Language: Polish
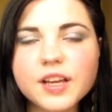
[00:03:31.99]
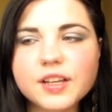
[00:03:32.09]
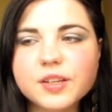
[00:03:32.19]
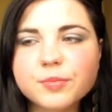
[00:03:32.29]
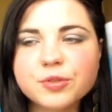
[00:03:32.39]

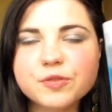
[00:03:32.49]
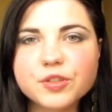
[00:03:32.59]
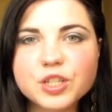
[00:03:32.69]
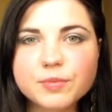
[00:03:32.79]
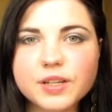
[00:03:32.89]
e,
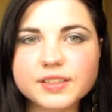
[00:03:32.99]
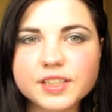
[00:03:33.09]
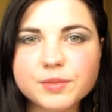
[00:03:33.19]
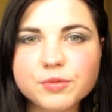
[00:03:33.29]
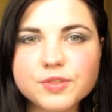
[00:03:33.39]
ponieważ chyba
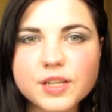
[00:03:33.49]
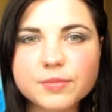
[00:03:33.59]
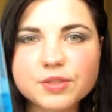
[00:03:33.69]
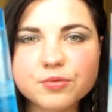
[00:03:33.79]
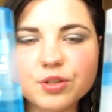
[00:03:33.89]
taki był zamysł,